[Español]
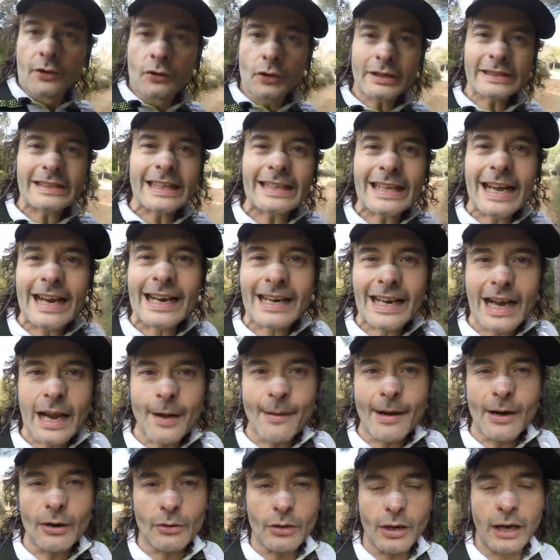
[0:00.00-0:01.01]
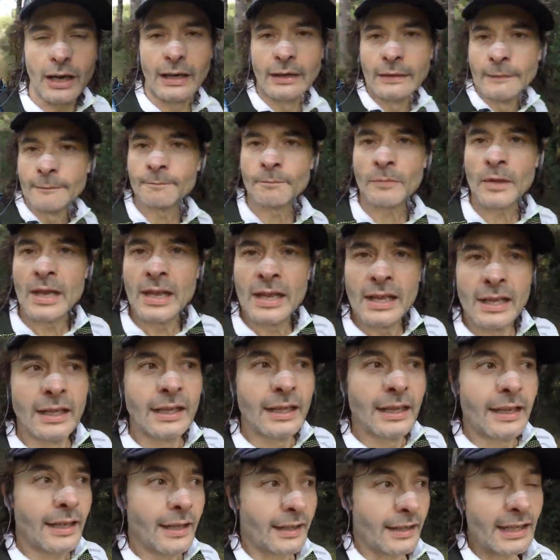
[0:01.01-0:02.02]
no está tan clavado
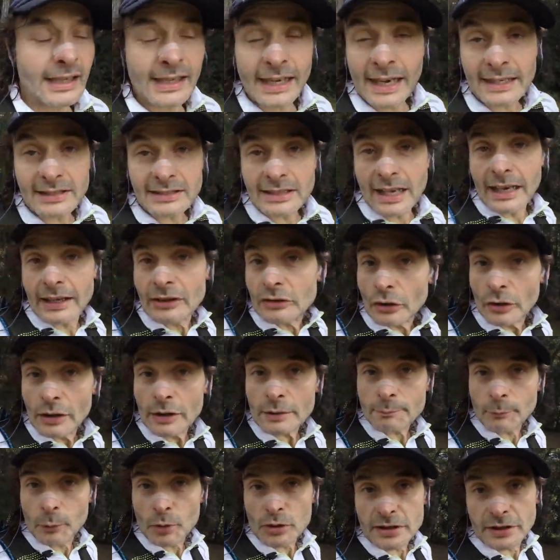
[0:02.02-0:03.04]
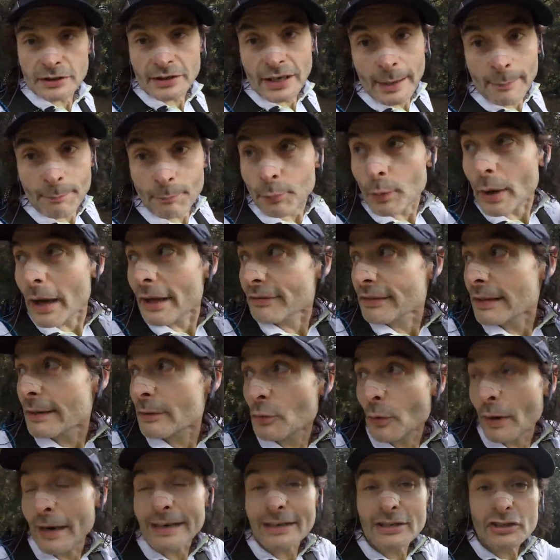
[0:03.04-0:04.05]
y ya está, entonces pues ya
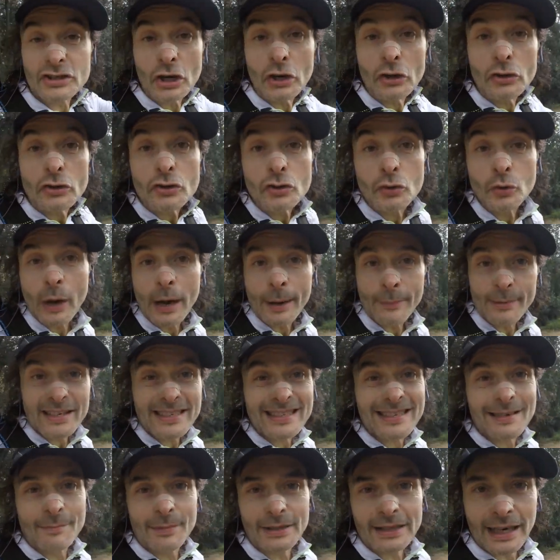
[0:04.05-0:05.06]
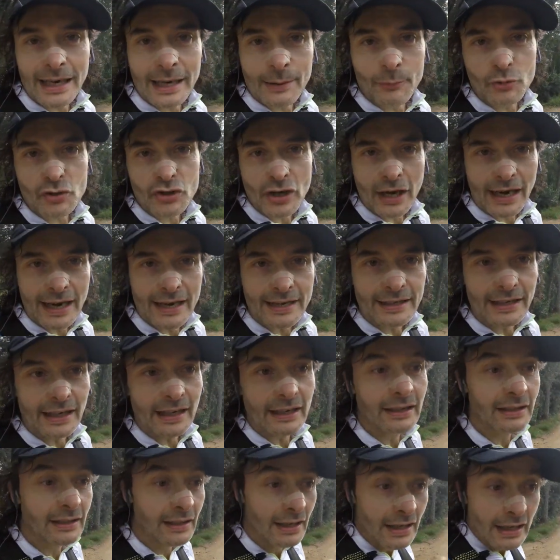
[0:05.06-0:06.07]
hacéis una sesión suave sin meterle mucha
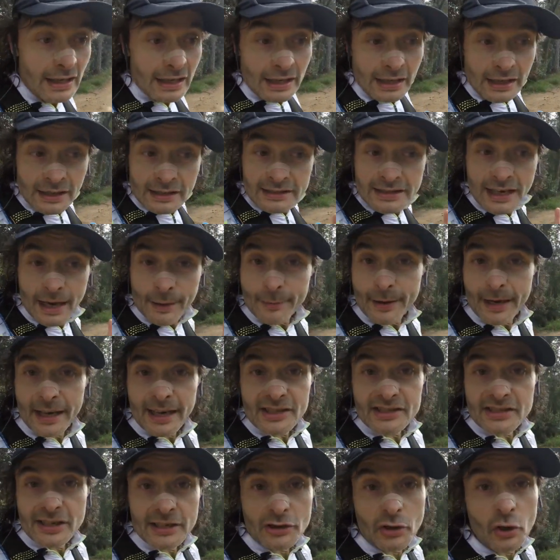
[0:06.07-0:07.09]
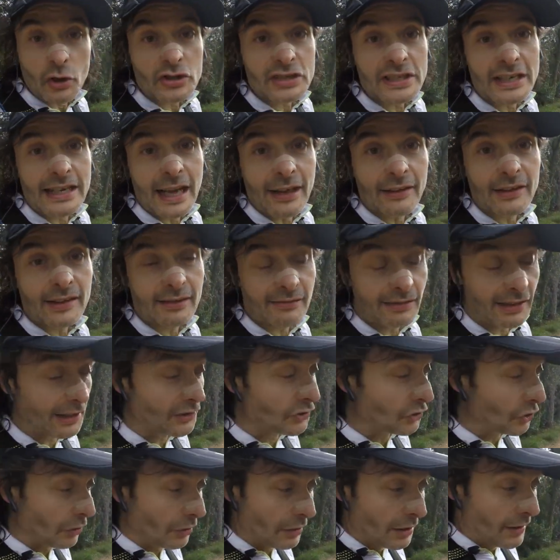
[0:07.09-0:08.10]
caña ya veréis, él os irá
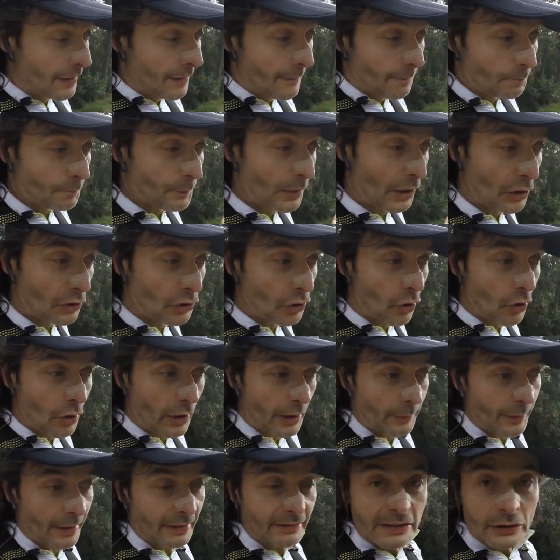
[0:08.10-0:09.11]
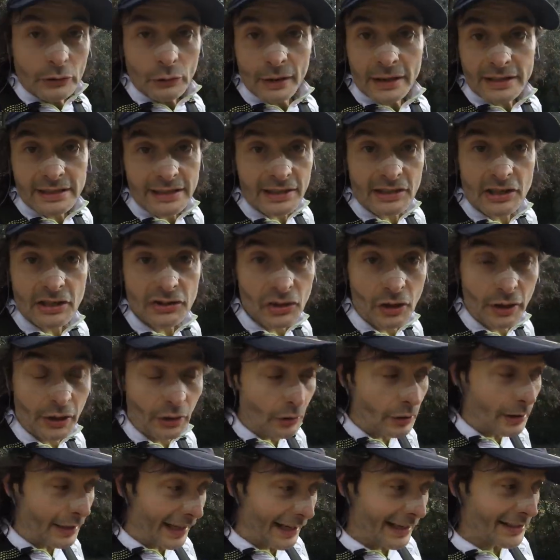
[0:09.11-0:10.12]
diciendo, pero yo lo que voy haciendo en esta sesión,
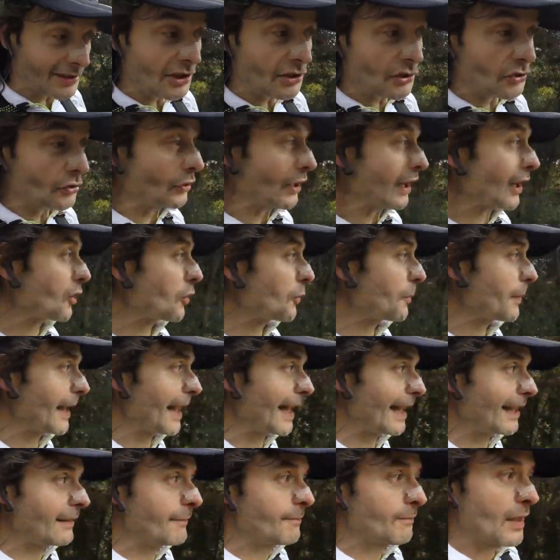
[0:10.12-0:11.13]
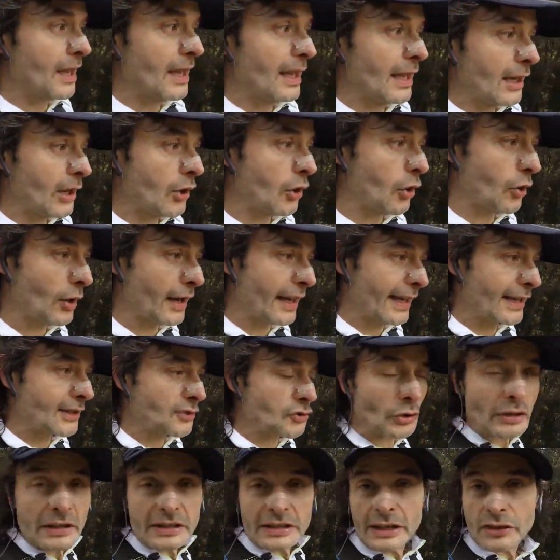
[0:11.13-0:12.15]
hoy era la sesión de recuperar, lo que he
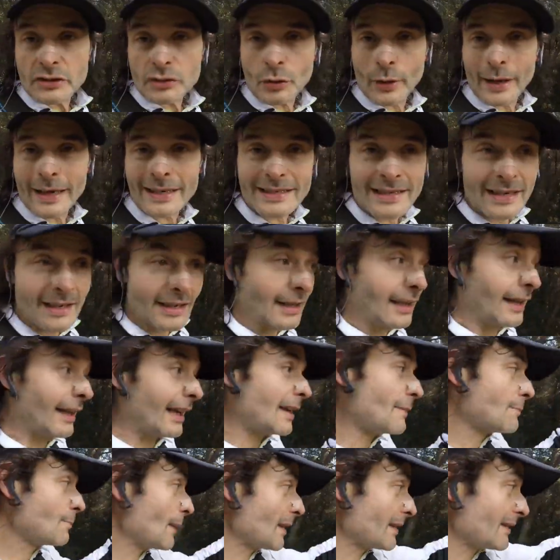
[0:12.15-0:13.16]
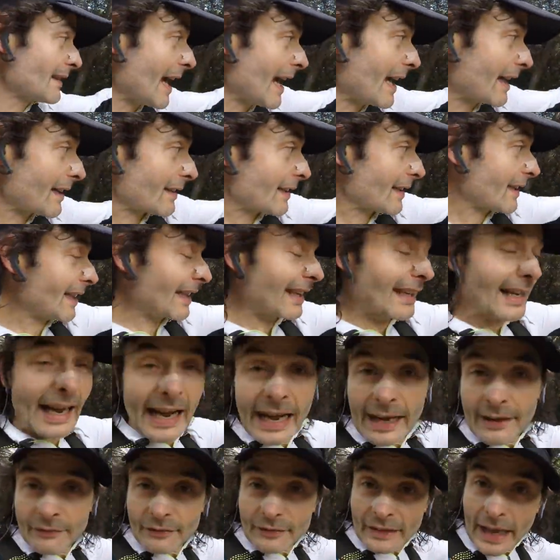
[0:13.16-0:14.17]
hecho es eso, es empezar eh,
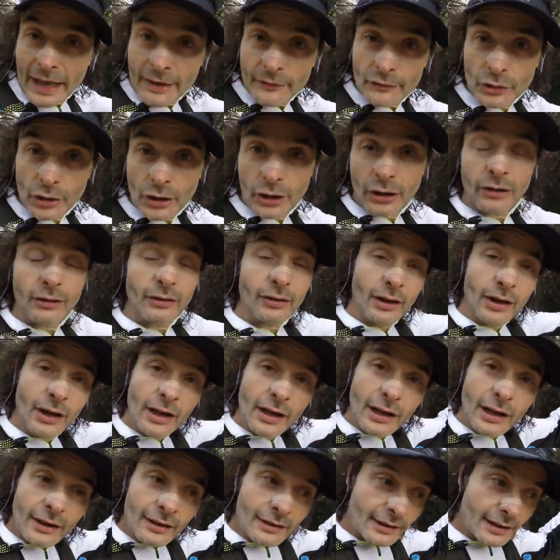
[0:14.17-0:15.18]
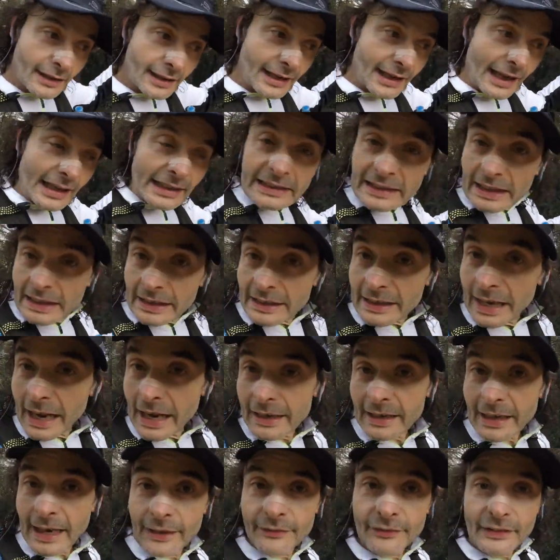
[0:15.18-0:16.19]
andando, eh,
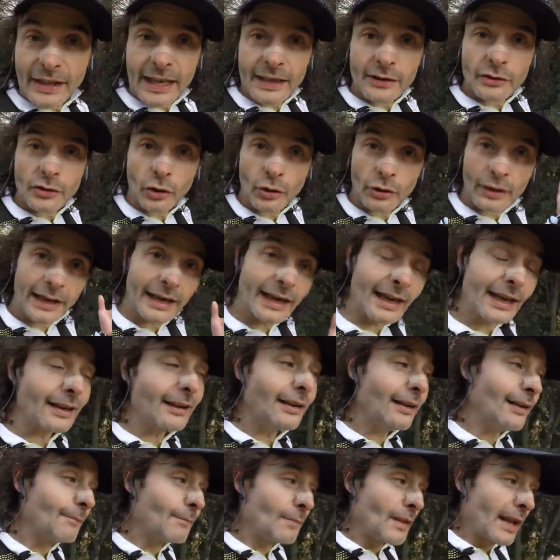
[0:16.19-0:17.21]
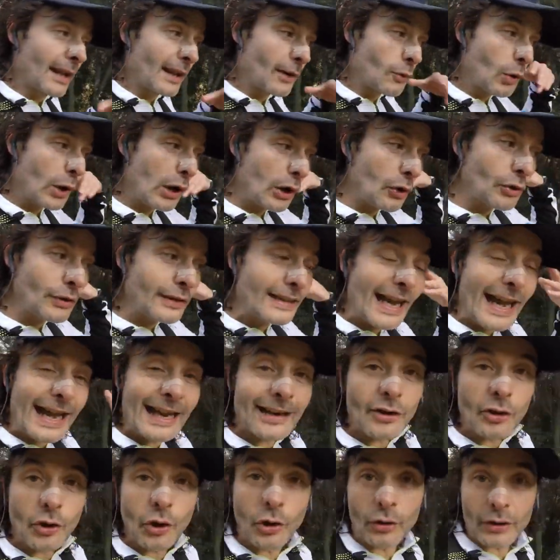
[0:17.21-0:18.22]
alternar, andar, correr, luego
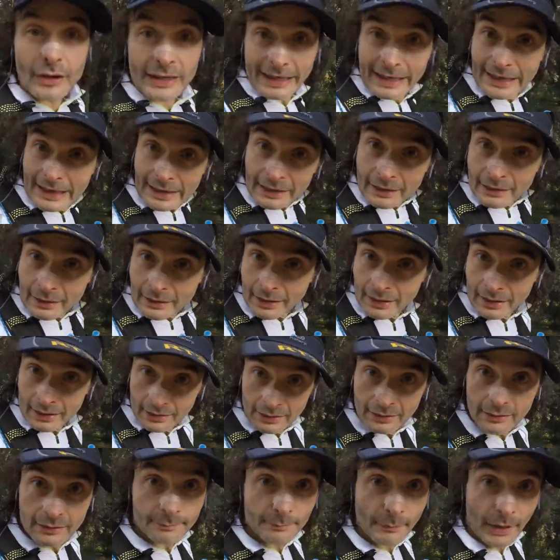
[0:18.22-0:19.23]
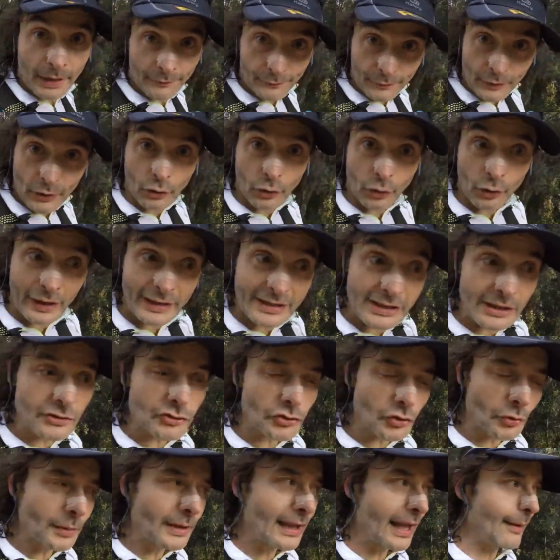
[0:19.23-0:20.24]
ya correr, me refiero a lo que es en
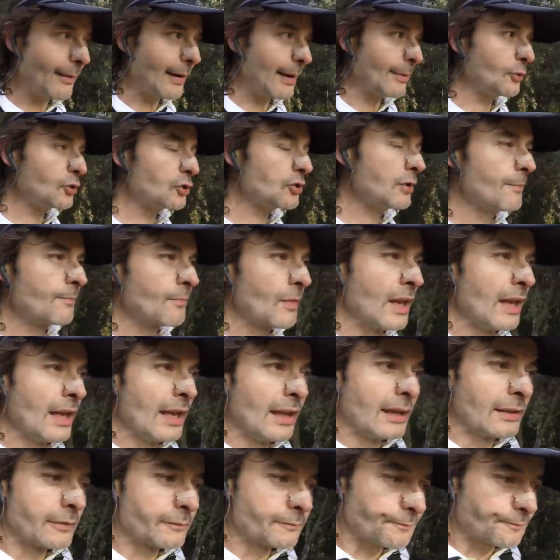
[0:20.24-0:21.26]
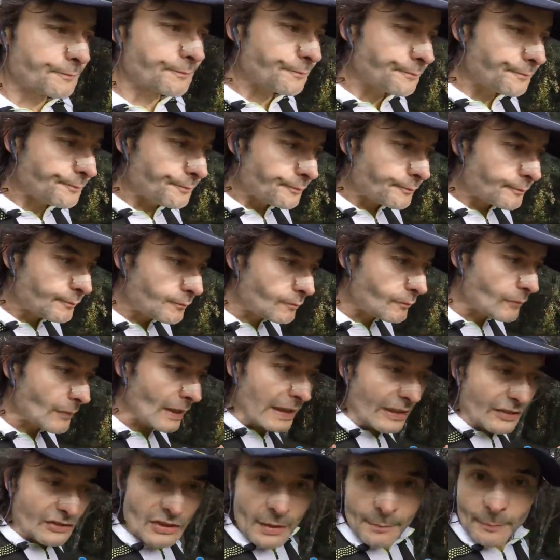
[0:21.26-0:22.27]
subida, hablamos,
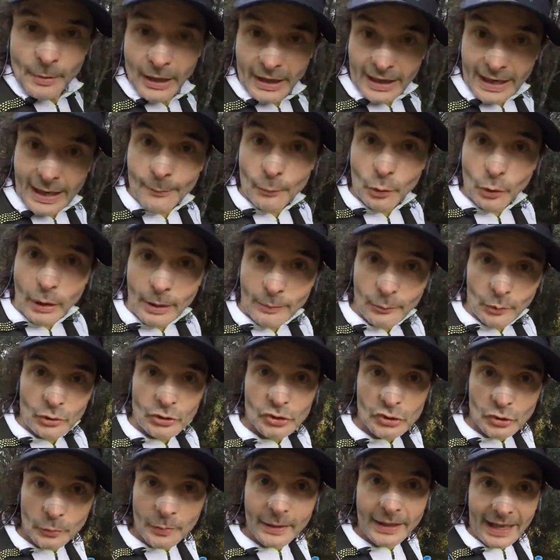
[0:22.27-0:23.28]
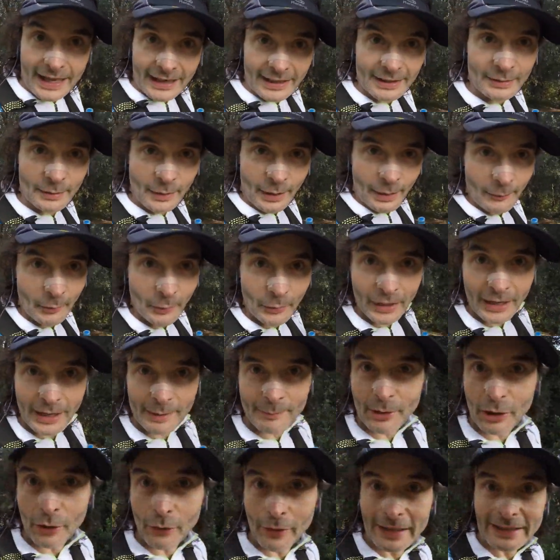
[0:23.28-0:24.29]
siempre que hablo, hablo en subida, ¿eh? hablo de
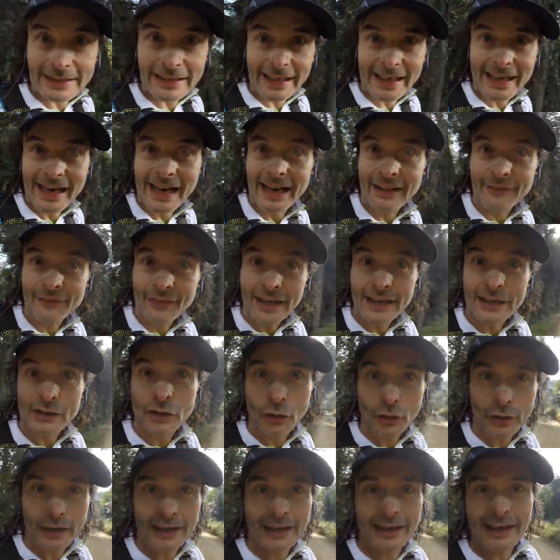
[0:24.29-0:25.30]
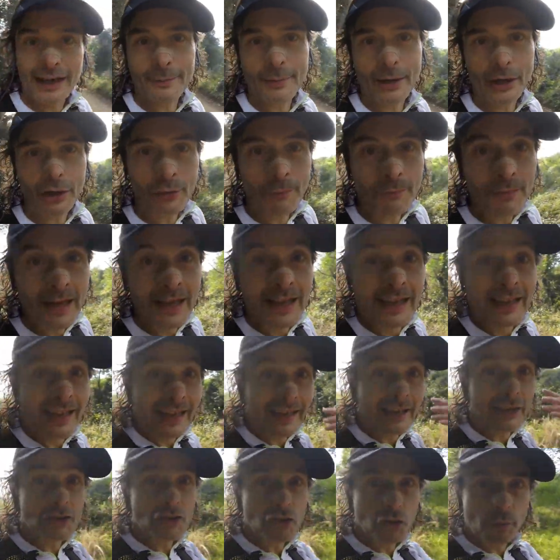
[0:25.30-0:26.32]
gemelo, alternar, andar y correr el gemelo
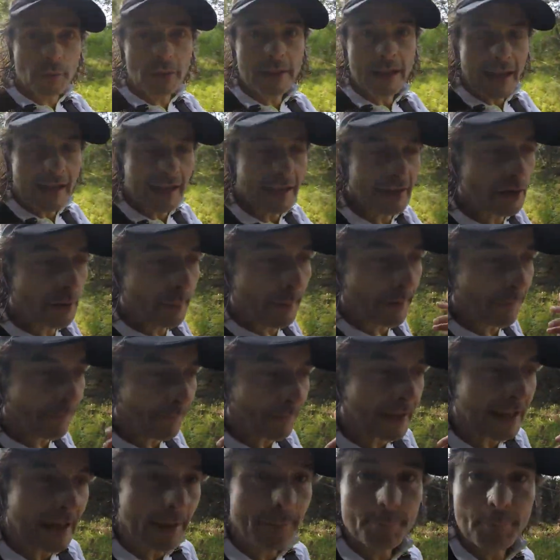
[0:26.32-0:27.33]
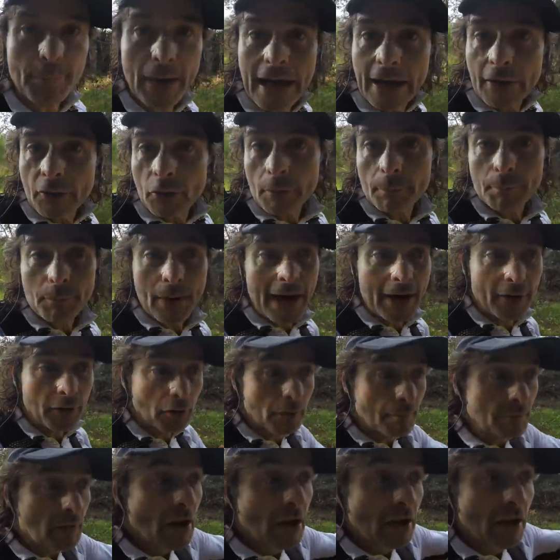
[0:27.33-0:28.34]
en subida, ¿eh? no me refería en plano, en
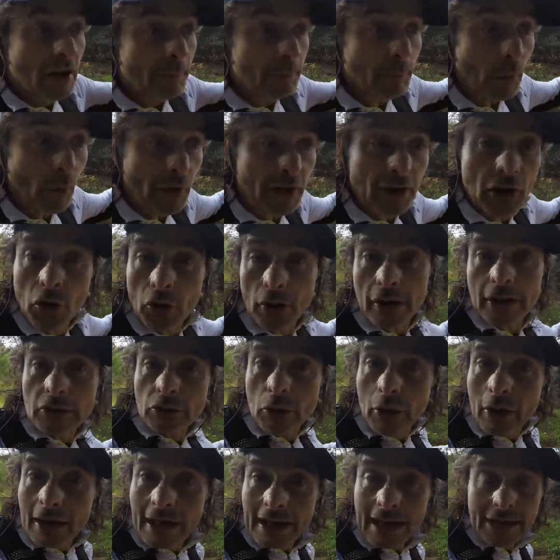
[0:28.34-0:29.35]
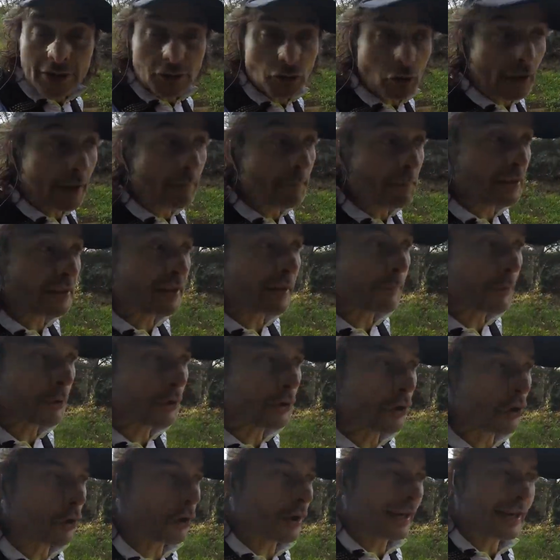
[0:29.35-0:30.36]
plano podéis correr todo el rato, que en principio
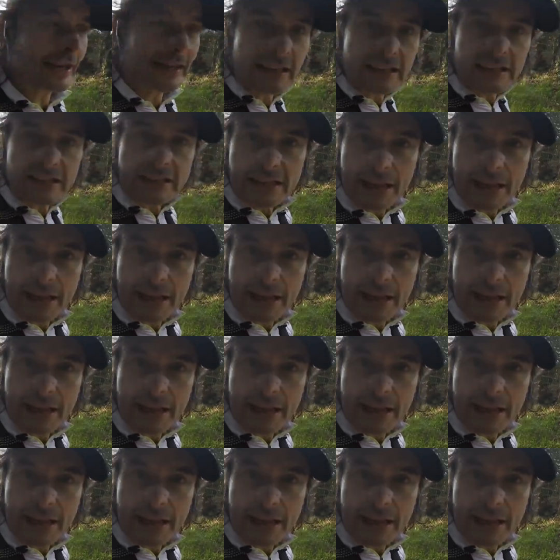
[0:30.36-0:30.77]
no lo cargaréis